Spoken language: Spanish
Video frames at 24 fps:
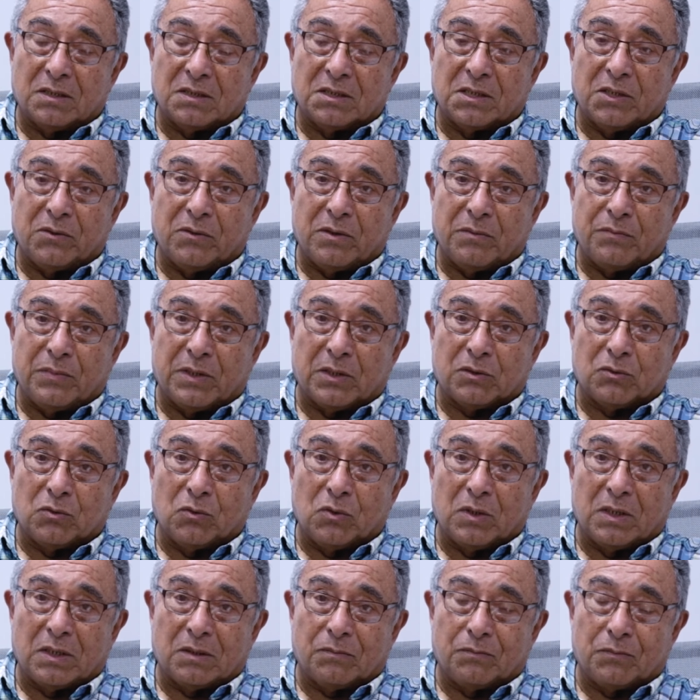que se va a
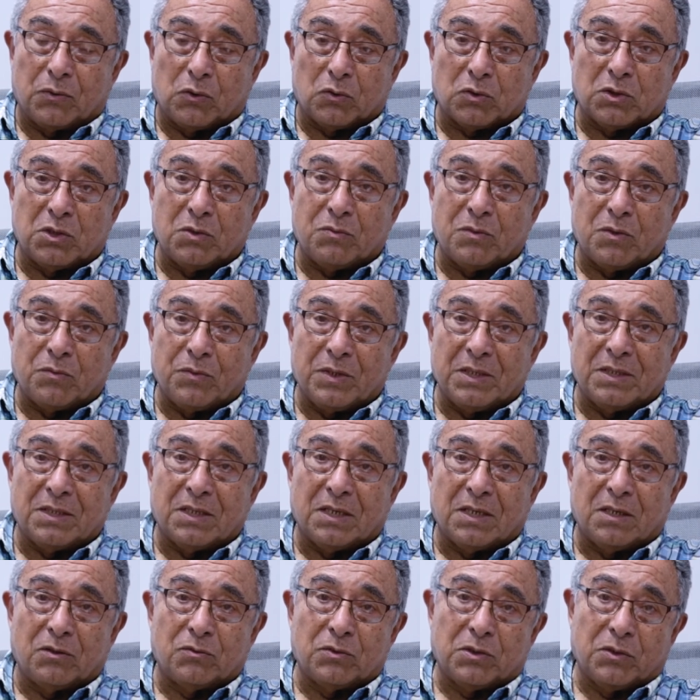aperturar
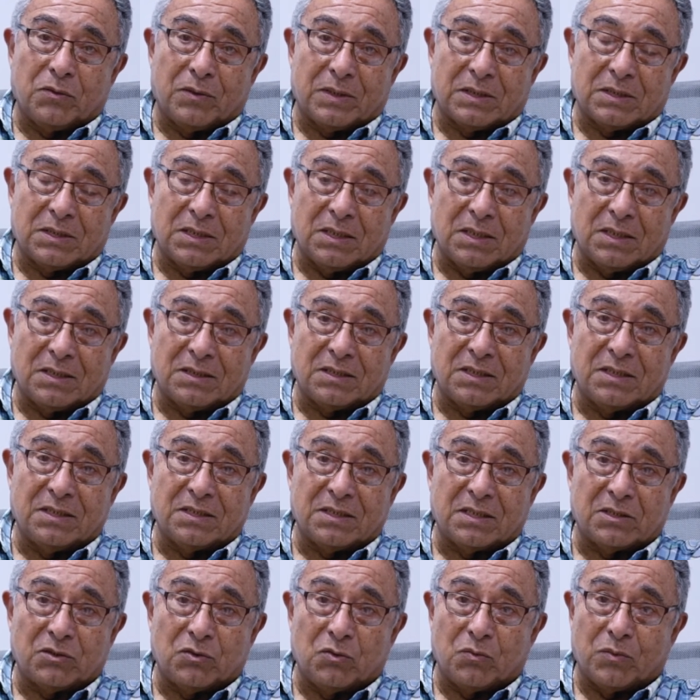próximamente en la Universidad de
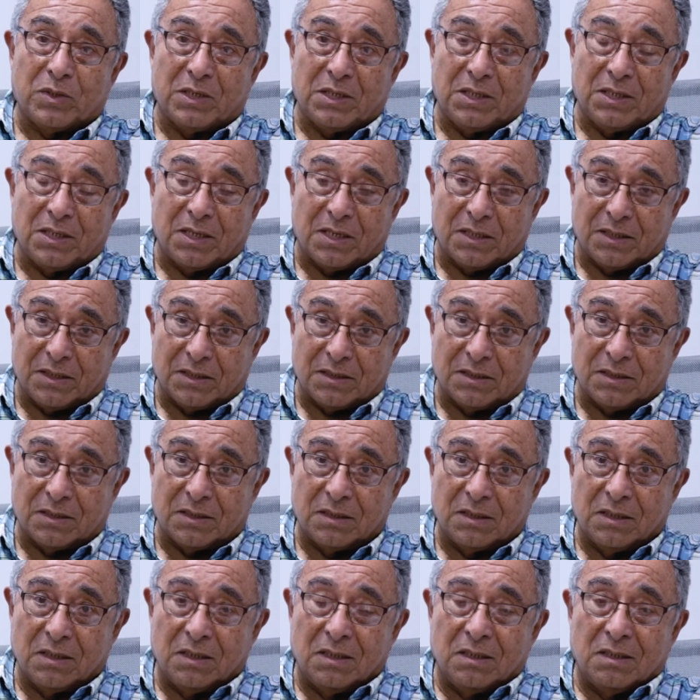Ciencias y
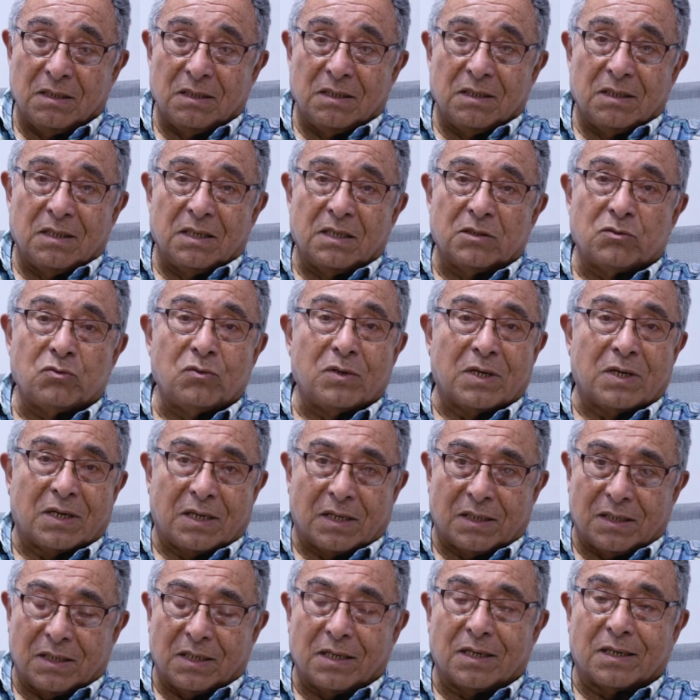Humanidades. Es una
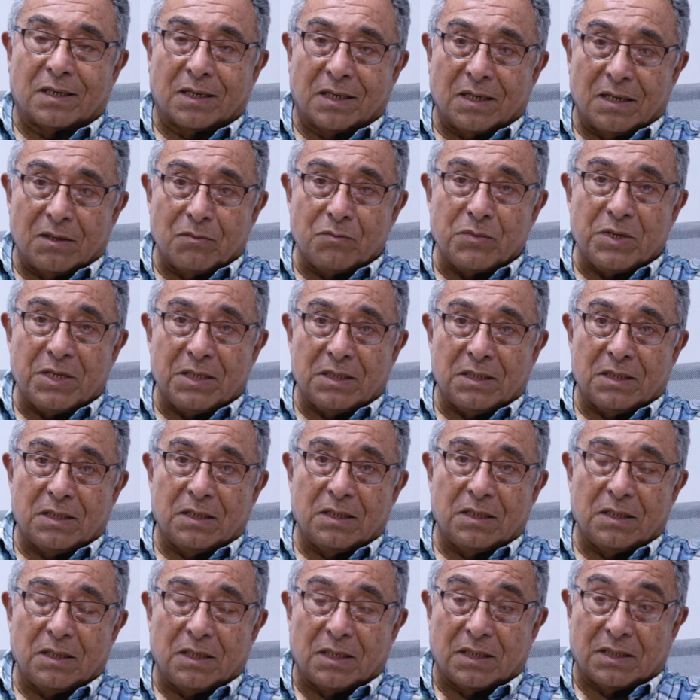carrera
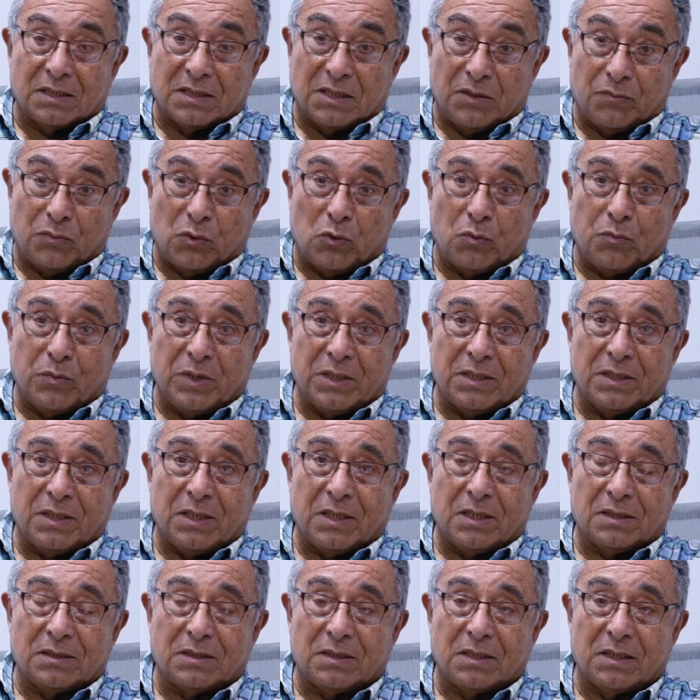realmente la que se promete
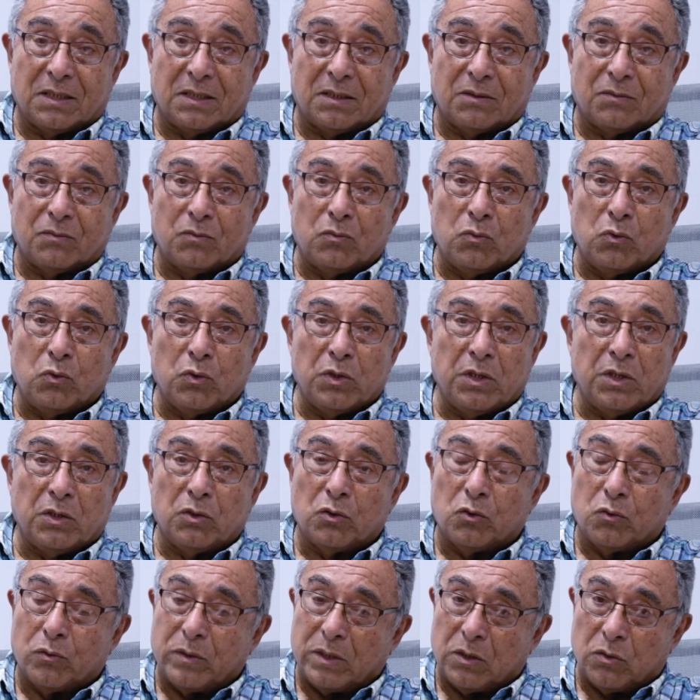hacer muy
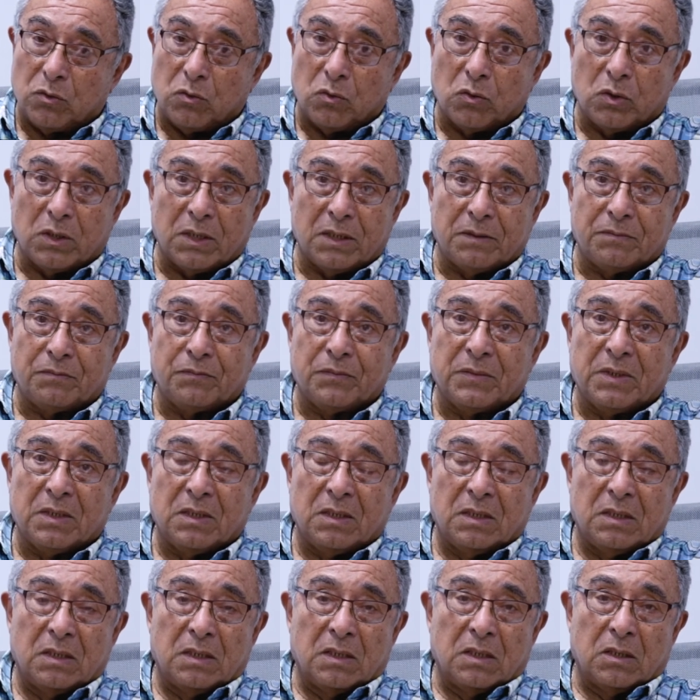innovadora,
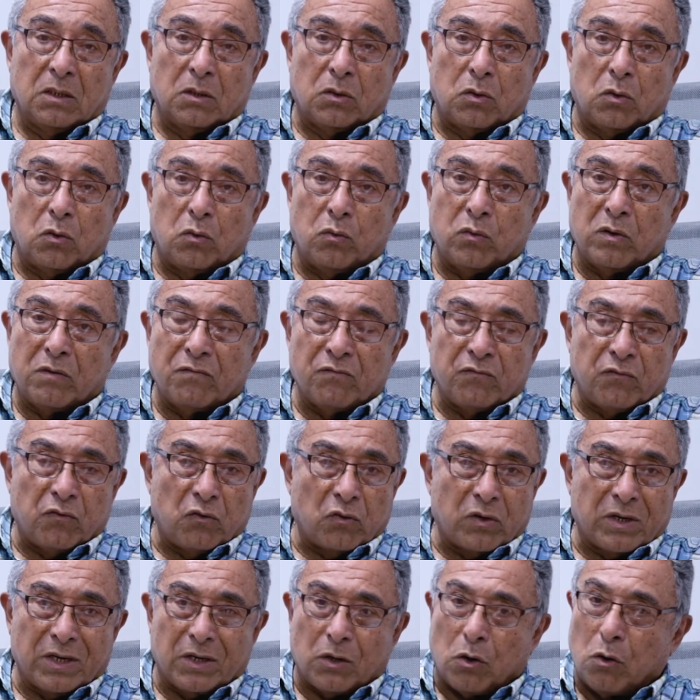con un
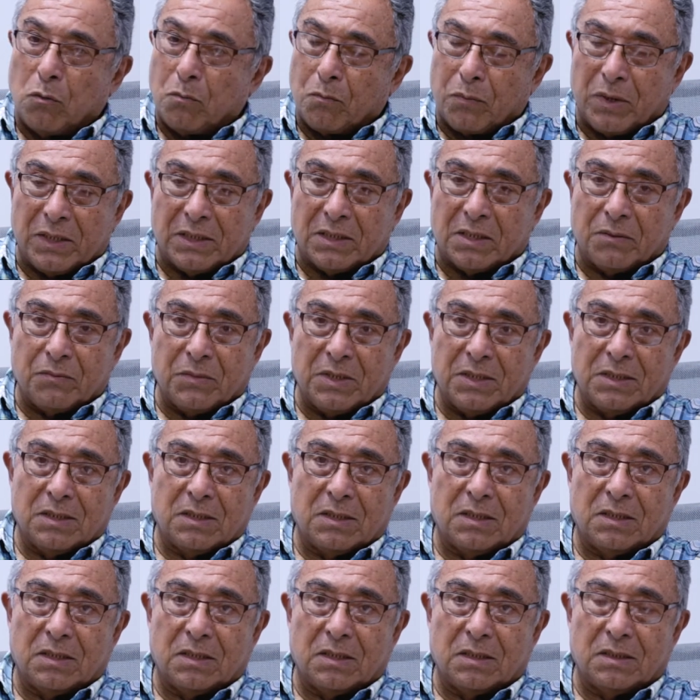enfoque
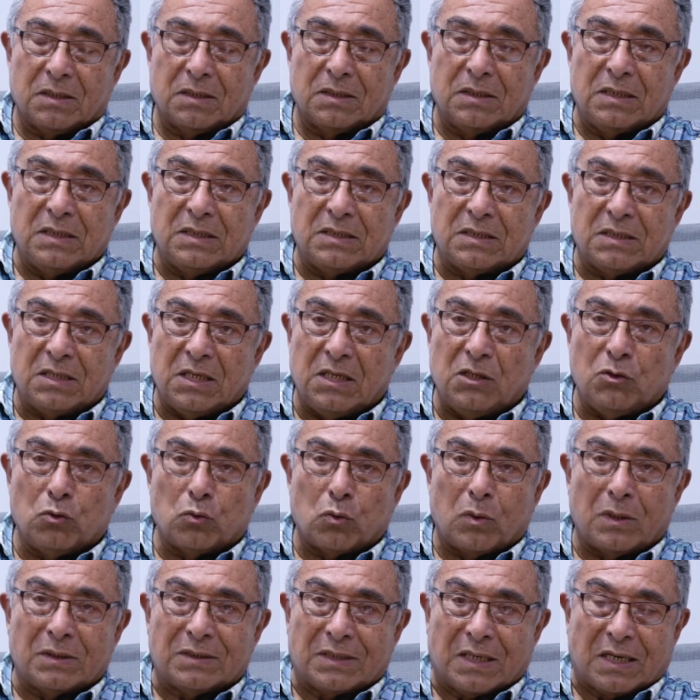completamente
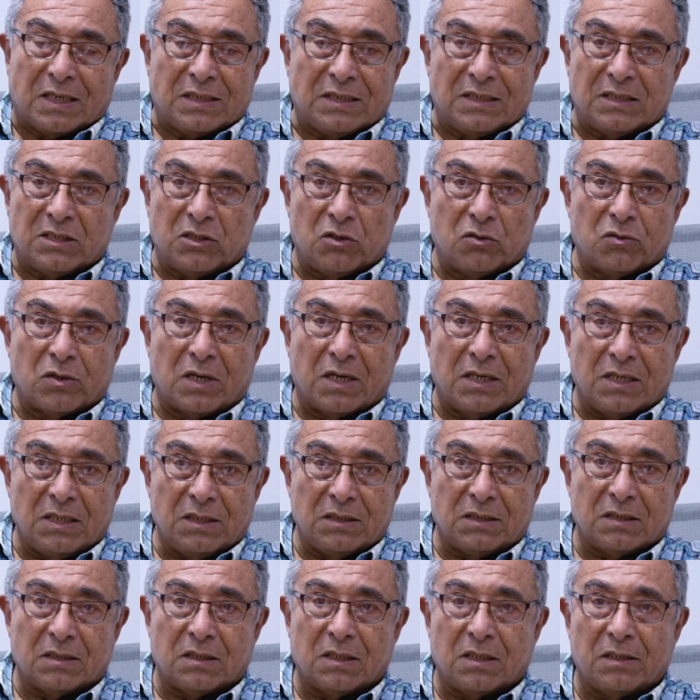distinto al
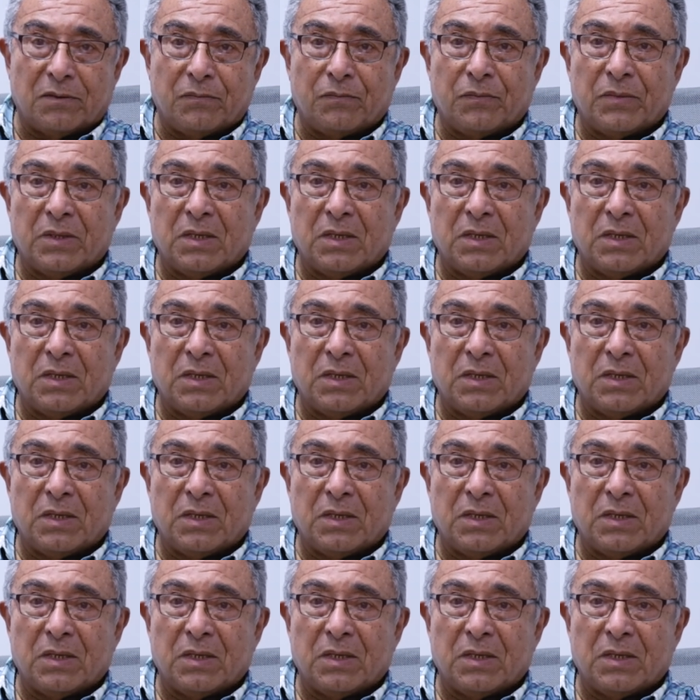tradicionalista.